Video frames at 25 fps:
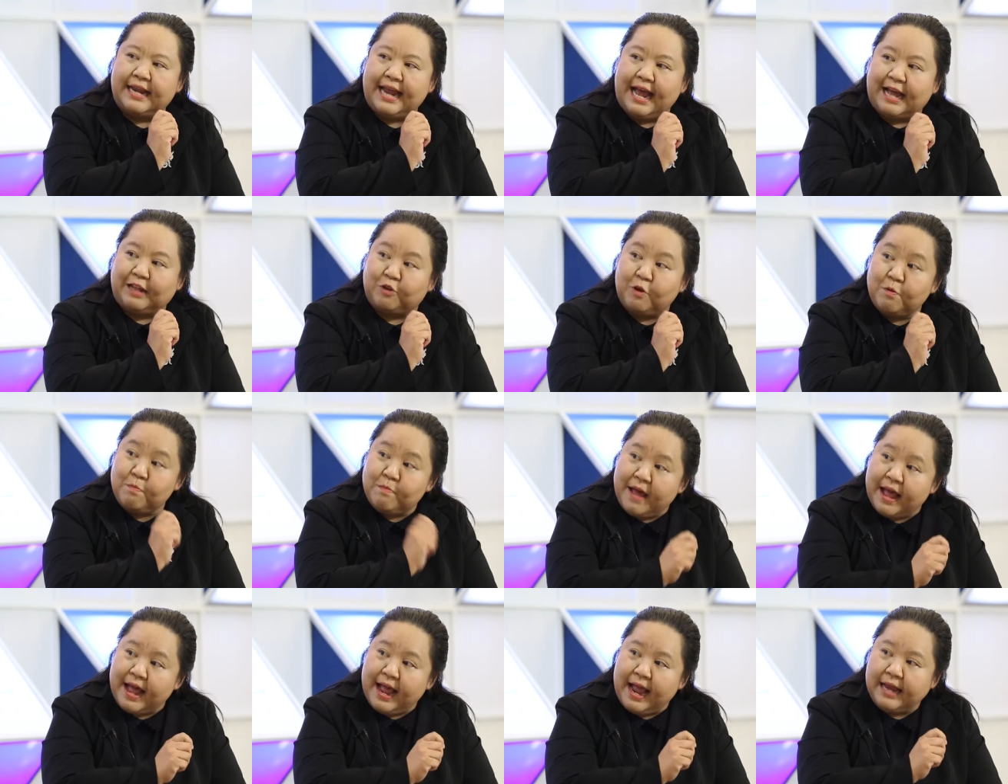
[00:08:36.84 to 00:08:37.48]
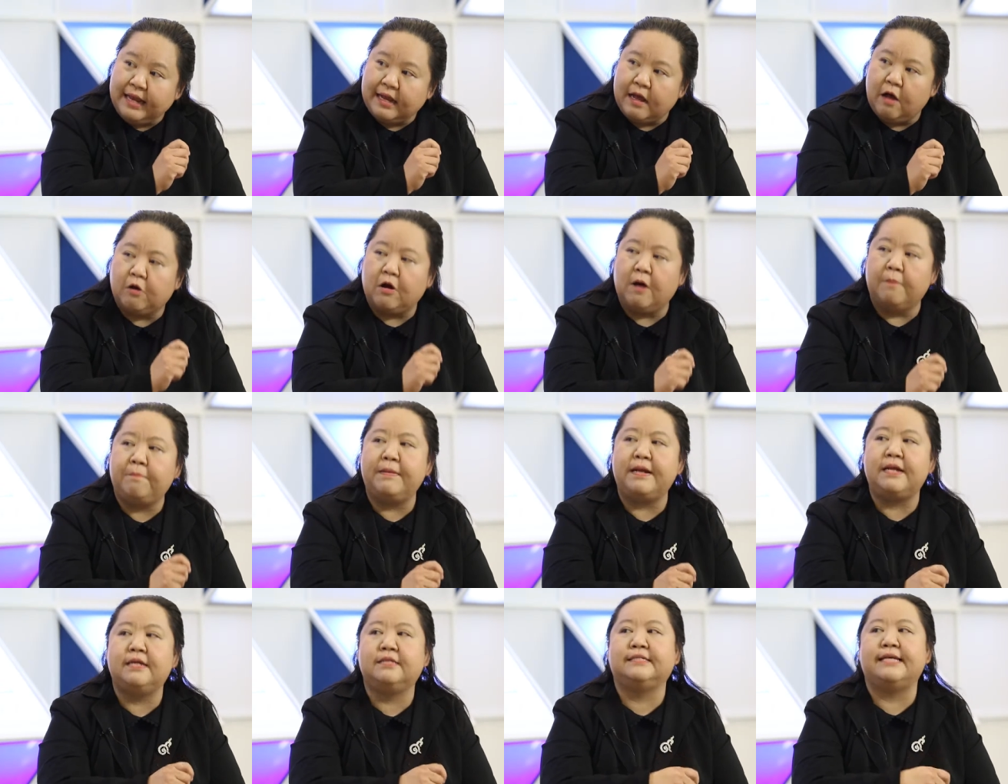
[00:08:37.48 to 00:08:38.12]
กระถางต้นไม้เขา
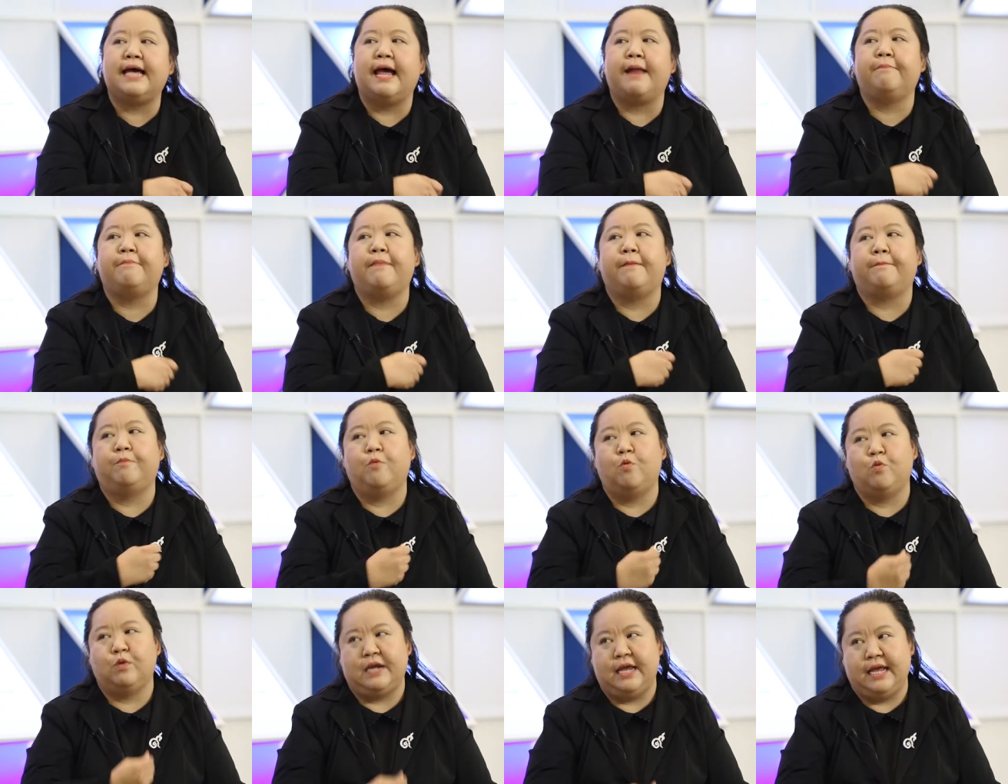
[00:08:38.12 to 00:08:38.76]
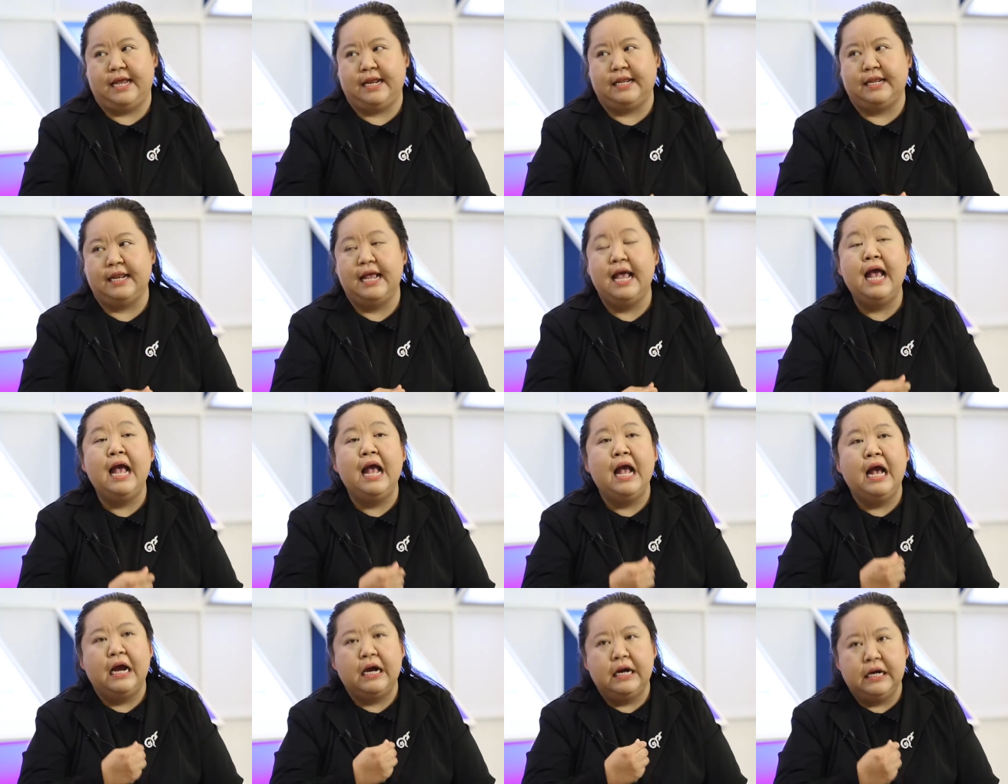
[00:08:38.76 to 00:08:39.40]
ก็เป็นสารปรับปรุงดิน
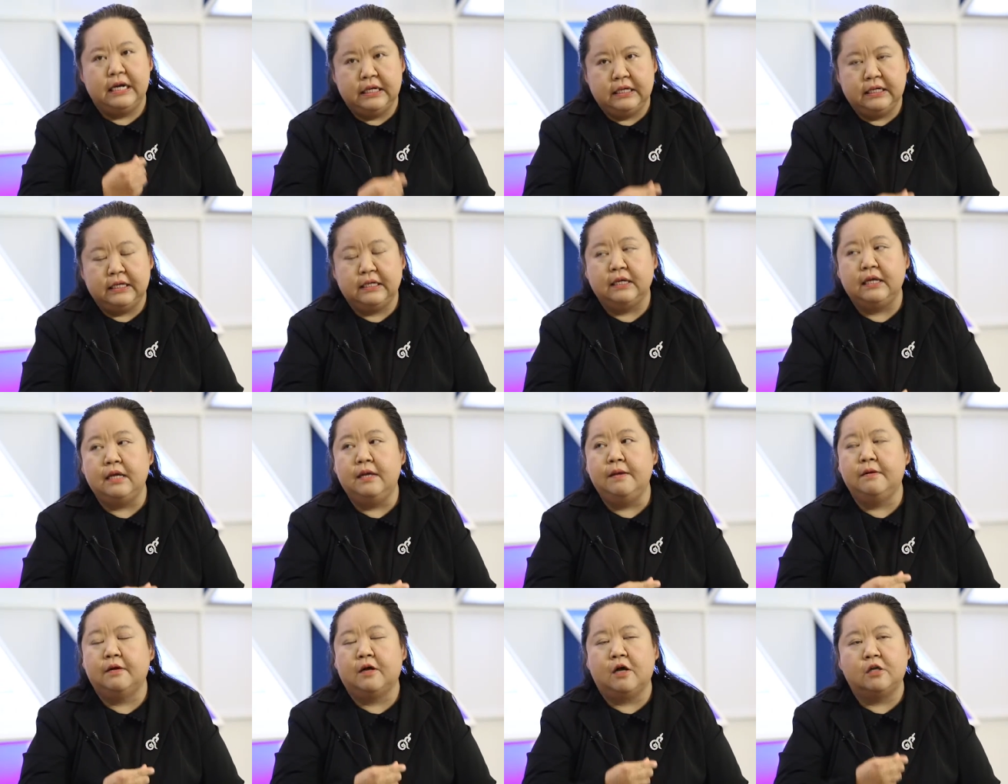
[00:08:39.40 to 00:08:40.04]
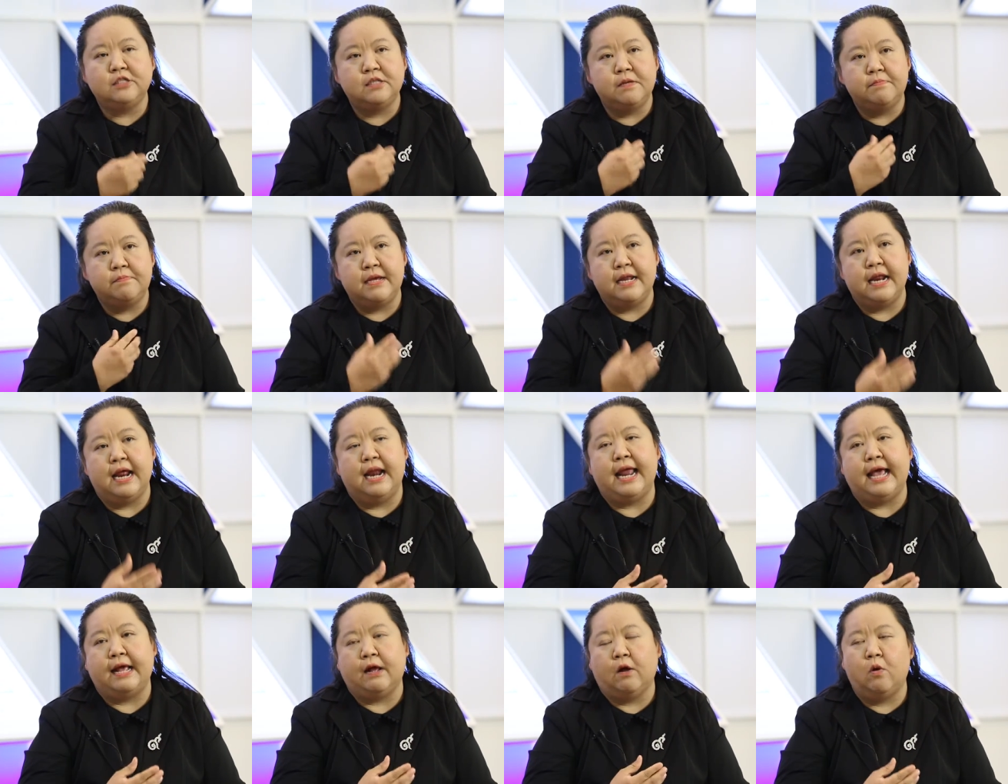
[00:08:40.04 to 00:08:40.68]
หรือก็จะมี
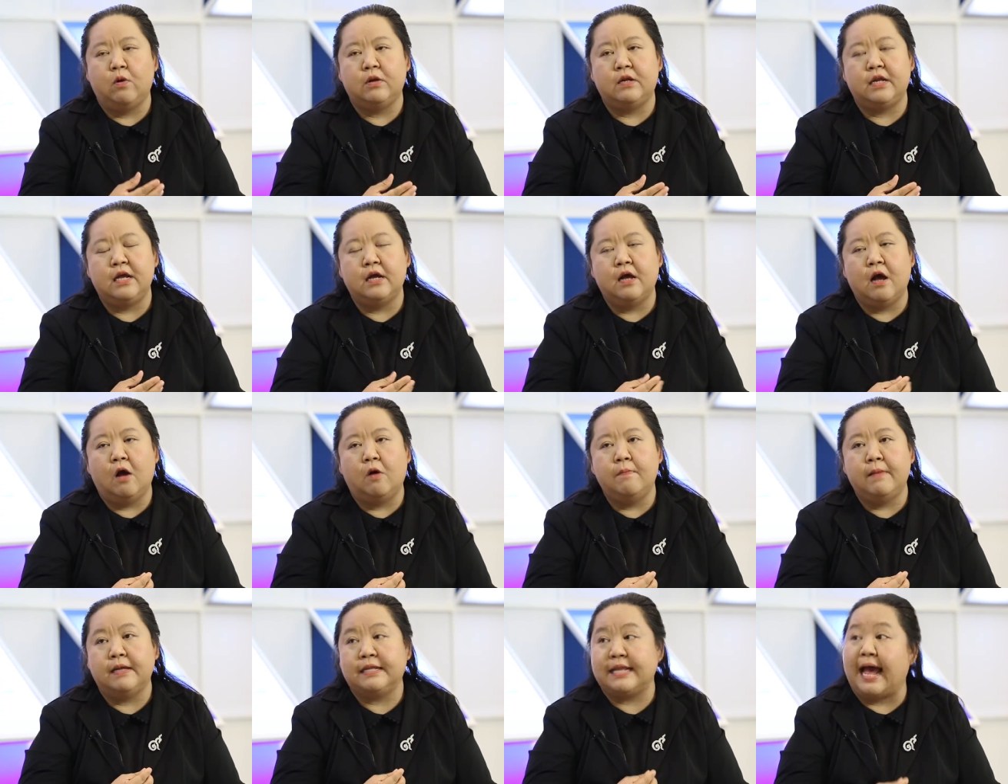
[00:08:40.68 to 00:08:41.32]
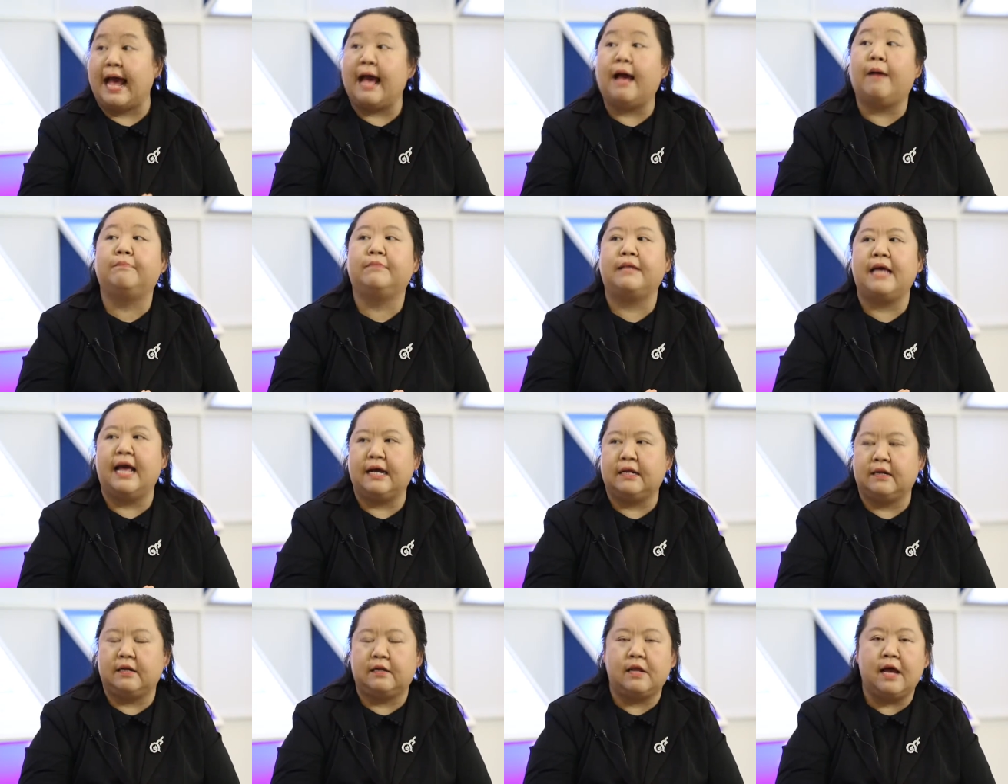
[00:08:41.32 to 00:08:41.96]
หลายๆคนที่เข้ามาถาม
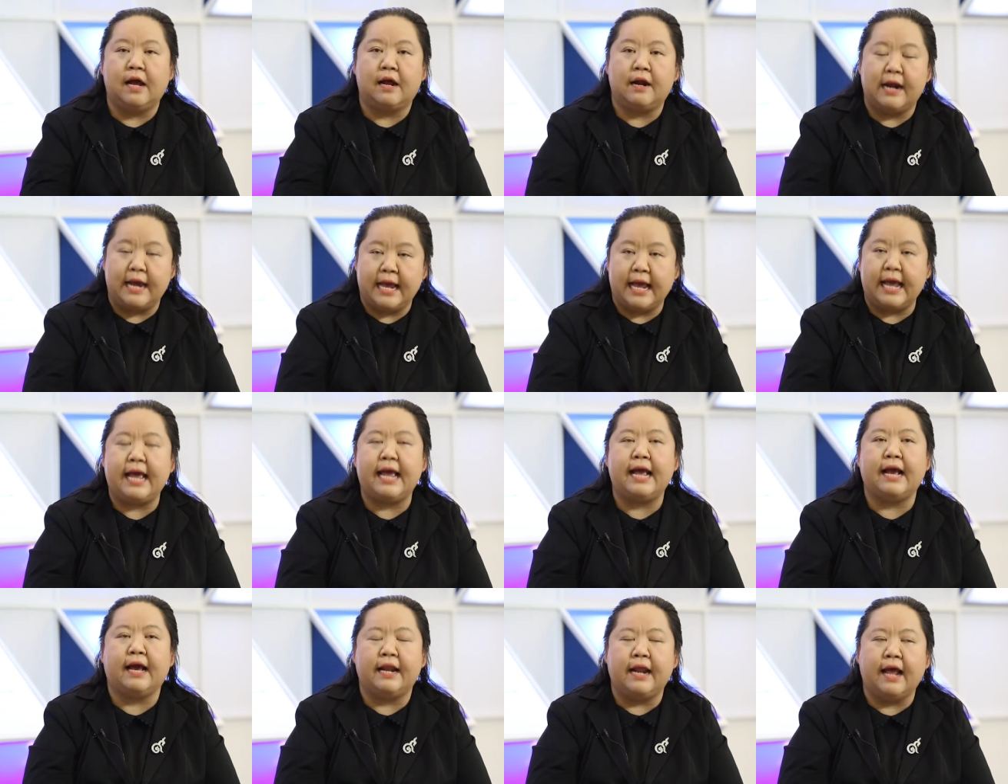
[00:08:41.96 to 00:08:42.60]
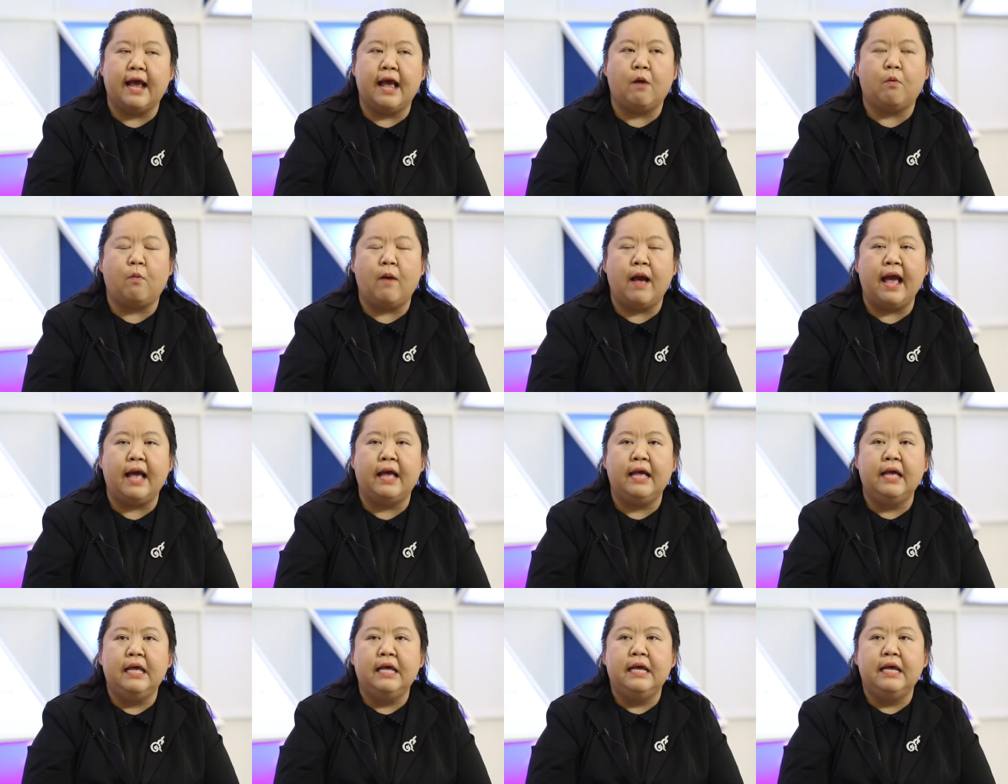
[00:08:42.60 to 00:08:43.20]
ทางทางเรเองนะคะว่า